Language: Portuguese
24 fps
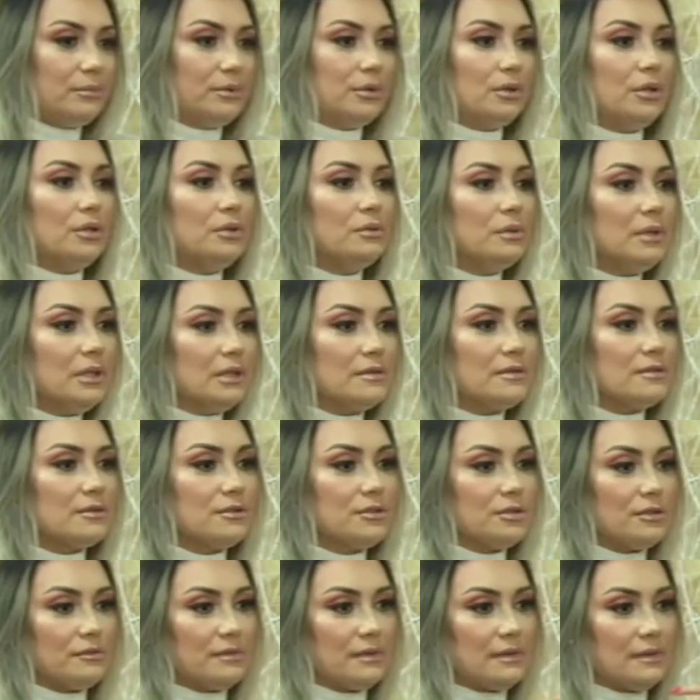por oito anos, eu
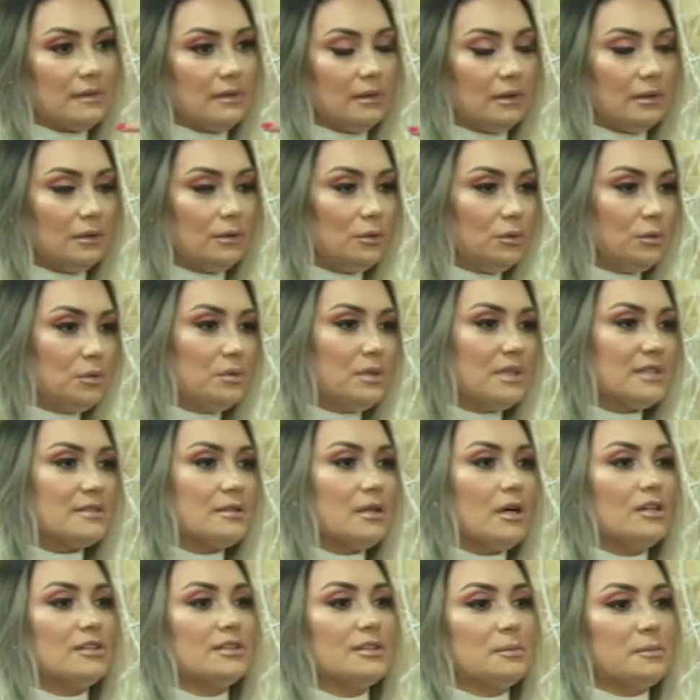tive uh, duas
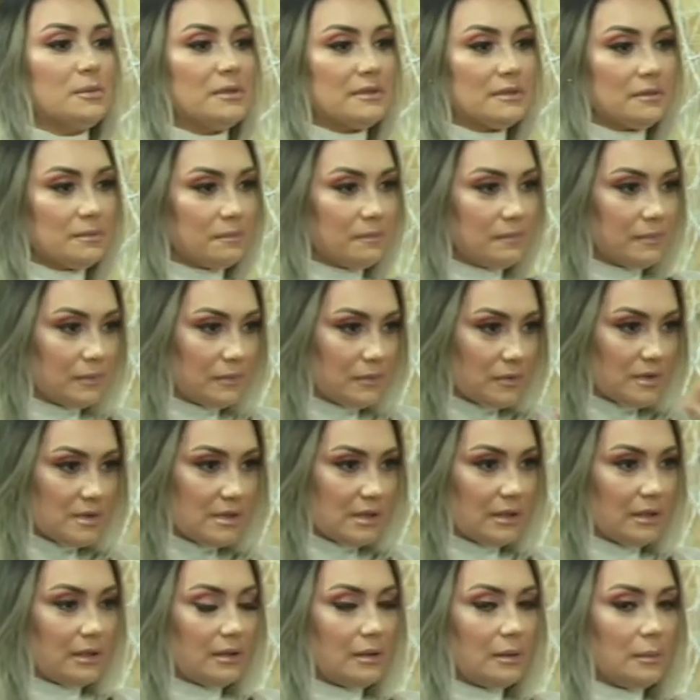lojas, depois eu
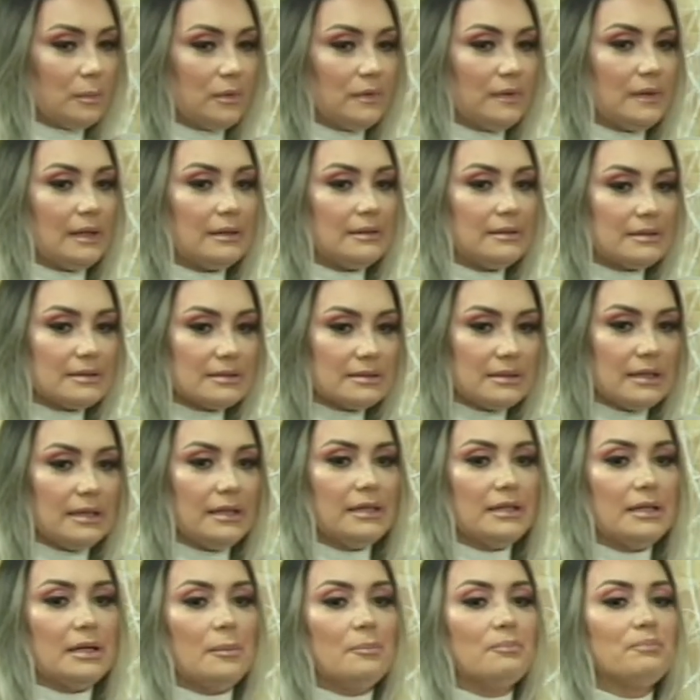consegui montar a
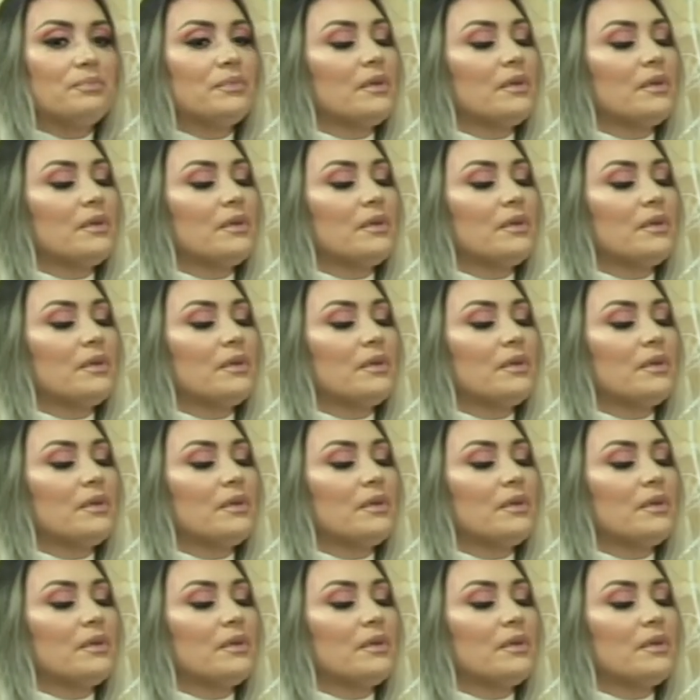terceira.